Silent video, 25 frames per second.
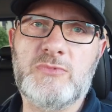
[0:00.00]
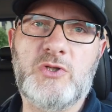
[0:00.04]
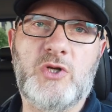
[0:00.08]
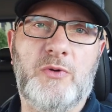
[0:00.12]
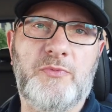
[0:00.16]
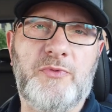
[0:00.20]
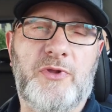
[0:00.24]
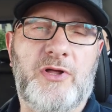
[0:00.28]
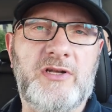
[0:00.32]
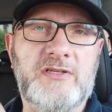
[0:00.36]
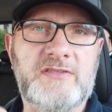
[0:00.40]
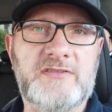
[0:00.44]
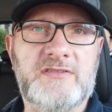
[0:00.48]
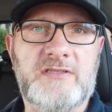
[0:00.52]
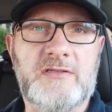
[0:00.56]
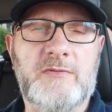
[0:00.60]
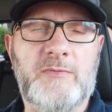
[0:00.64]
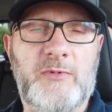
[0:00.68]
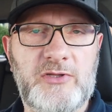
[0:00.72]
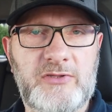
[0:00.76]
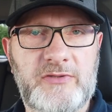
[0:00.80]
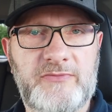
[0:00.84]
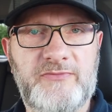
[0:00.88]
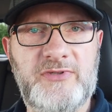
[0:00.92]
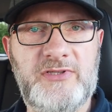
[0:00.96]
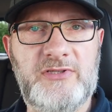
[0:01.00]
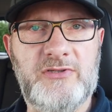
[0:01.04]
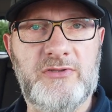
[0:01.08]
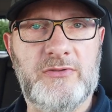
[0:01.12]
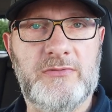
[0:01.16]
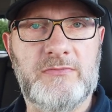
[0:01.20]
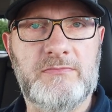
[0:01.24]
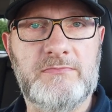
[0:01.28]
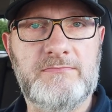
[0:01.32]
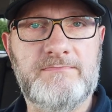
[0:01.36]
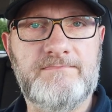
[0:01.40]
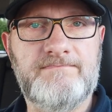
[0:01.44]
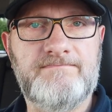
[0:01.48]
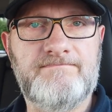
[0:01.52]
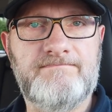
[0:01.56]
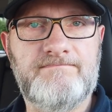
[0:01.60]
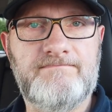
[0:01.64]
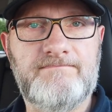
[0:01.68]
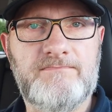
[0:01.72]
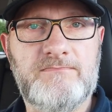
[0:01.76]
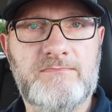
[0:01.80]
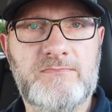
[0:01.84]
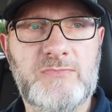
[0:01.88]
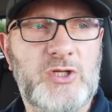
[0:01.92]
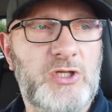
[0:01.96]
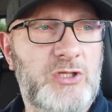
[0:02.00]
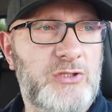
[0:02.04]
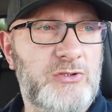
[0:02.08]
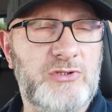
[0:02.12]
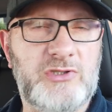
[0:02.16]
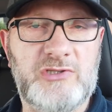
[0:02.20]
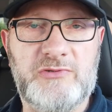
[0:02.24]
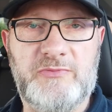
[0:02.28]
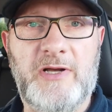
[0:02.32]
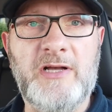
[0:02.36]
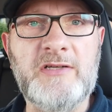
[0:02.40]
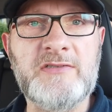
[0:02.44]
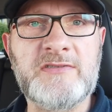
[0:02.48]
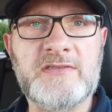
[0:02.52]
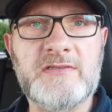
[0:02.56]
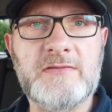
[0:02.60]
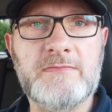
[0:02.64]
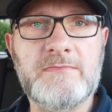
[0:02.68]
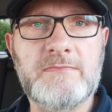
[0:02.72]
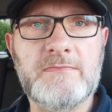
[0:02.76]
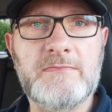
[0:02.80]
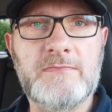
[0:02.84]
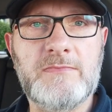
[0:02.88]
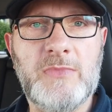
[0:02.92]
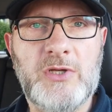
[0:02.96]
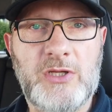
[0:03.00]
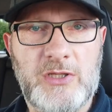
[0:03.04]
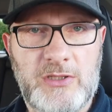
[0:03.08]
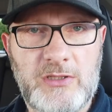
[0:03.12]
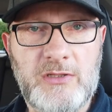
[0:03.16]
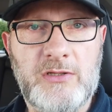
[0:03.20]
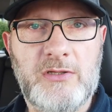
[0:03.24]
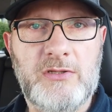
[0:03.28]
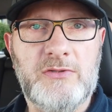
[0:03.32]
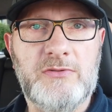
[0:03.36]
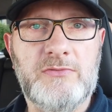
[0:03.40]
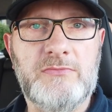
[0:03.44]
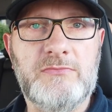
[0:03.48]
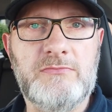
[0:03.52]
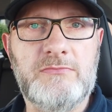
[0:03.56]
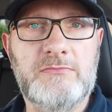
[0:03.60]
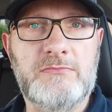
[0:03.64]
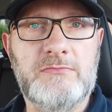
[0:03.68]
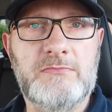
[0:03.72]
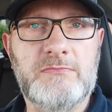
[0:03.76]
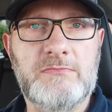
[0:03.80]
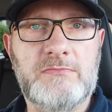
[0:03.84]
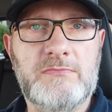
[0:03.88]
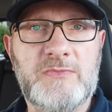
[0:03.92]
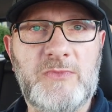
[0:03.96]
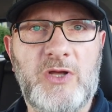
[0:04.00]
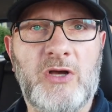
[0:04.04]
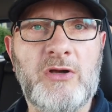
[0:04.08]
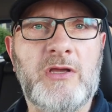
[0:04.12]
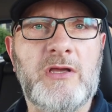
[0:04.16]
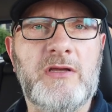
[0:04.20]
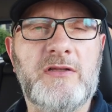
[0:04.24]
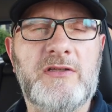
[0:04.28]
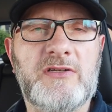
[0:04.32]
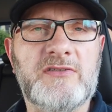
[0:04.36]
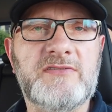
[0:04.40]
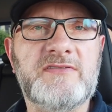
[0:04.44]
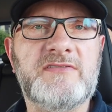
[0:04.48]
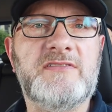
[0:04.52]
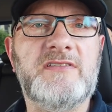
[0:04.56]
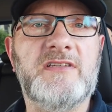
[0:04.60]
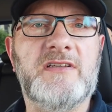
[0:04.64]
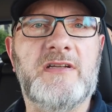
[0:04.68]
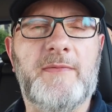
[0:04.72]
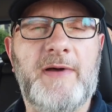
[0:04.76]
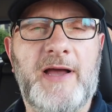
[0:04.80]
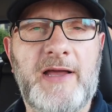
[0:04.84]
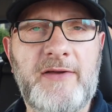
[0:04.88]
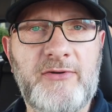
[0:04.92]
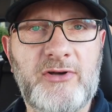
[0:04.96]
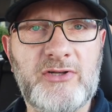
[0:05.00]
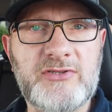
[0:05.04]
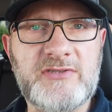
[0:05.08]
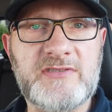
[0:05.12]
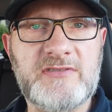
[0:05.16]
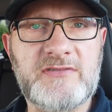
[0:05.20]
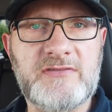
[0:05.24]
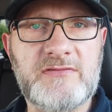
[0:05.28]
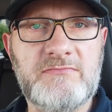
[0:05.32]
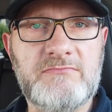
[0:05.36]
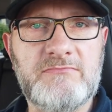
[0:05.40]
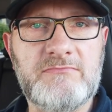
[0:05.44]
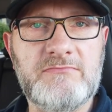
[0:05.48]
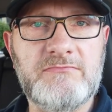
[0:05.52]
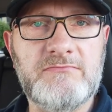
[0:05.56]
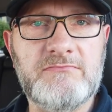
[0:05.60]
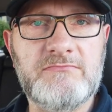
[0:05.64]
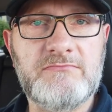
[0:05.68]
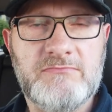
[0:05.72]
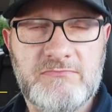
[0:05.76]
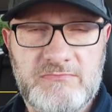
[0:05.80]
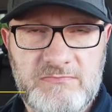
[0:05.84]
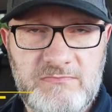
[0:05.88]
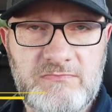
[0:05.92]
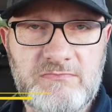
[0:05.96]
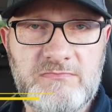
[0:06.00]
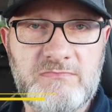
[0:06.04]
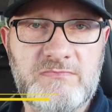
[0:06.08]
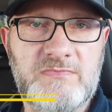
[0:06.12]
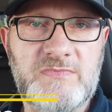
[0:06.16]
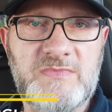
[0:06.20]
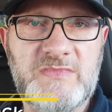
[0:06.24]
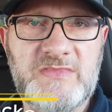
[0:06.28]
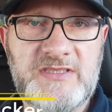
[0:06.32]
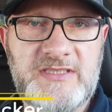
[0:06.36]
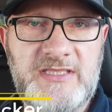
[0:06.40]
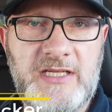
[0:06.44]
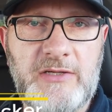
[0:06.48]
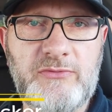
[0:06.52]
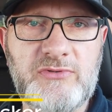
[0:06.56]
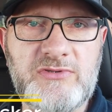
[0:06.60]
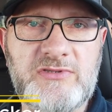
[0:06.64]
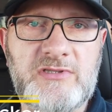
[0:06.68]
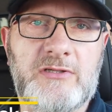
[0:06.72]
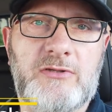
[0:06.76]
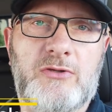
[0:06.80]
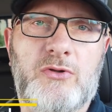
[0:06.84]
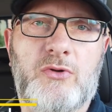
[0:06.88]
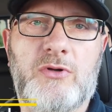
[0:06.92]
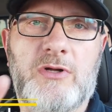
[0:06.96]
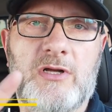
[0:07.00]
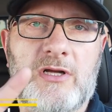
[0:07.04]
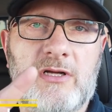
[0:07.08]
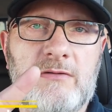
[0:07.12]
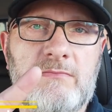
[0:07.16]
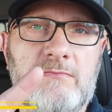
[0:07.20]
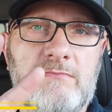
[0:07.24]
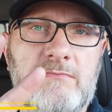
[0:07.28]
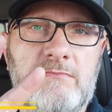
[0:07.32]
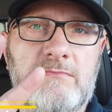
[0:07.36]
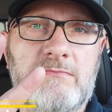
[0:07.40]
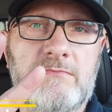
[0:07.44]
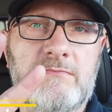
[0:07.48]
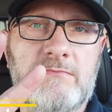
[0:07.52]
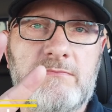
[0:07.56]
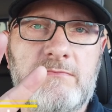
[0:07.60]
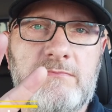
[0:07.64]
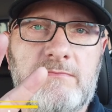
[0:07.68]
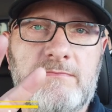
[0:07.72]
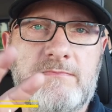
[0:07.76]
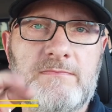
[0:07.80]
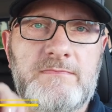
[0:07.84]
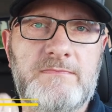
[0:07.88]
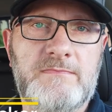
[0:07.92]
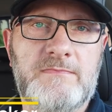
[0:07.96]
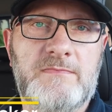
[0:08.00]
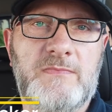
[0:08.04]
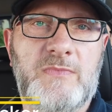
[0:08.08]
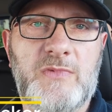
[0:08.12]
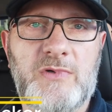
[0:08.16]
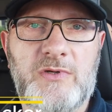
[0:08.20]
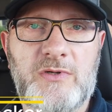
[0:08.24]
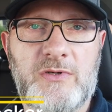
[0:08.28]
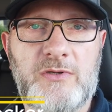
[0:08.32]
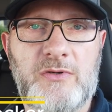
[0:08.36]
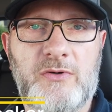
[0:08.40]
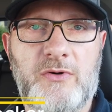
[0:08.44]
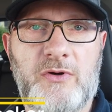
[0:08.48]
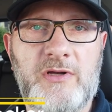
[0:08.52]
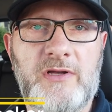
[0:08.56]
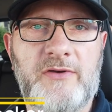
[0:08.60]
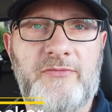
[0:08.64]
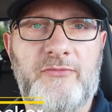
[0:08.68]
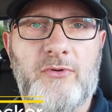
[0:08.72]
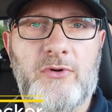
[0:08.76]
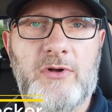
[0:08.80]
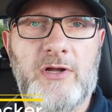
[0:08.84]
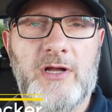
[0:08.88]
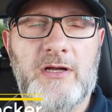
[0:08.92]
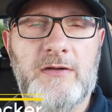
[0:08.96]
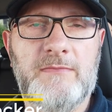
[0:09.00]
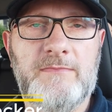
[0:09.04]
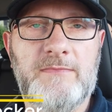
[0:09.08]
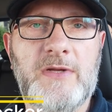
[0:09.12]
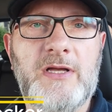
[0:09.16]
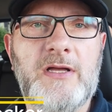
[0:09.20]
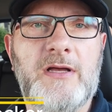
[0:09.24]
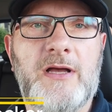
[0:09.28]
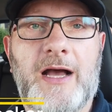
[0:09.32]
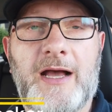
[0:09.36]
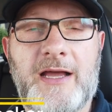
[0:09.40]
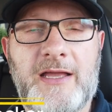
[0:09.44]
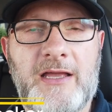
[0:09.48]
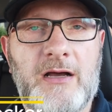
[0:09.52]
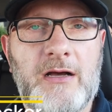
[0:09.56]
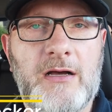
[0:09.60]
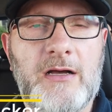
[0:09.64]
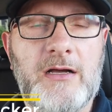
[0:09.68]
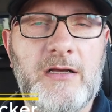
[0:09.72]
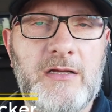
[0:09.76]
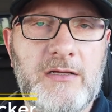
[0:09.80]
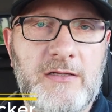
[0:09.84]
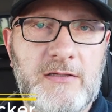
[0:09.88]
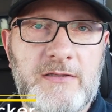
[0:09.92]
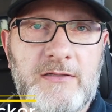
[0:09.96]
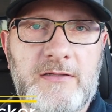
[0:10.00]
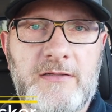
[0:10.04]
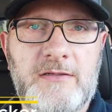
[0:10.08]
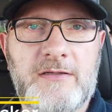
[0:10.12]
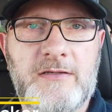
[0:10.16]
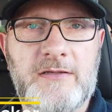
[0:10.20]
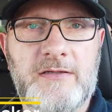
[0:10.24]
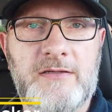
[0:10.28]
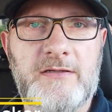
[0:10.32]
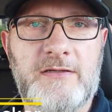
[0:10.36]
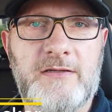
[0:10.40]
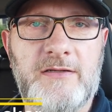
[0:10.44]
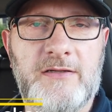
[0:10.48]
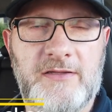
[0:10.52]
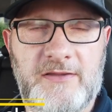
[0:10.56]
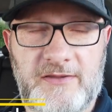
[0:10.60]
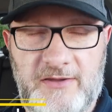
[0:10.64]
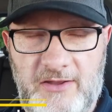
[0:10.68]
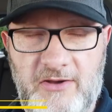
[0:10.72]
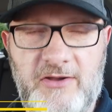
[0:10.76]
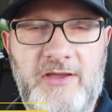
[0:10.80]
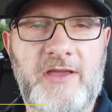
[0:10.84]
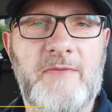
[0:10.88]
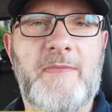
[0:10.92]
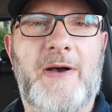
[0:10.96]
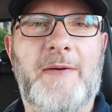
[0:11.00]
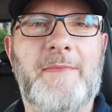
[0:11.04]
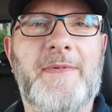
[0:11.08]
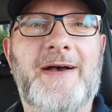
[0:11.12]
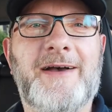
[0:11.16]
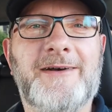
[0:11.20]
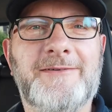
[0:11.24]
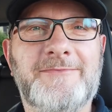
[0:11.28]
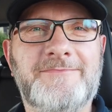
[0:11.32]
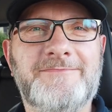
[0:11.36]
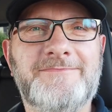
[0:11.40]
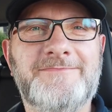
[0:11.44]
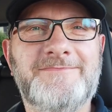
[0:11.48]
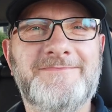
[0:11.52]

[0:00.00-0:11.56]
kommt alles in einem anderen Video. Das war's. Danke, dass ihr dabei wart. Servus, sagt Locker. Euer Fokker. Ach ja, danke Mama.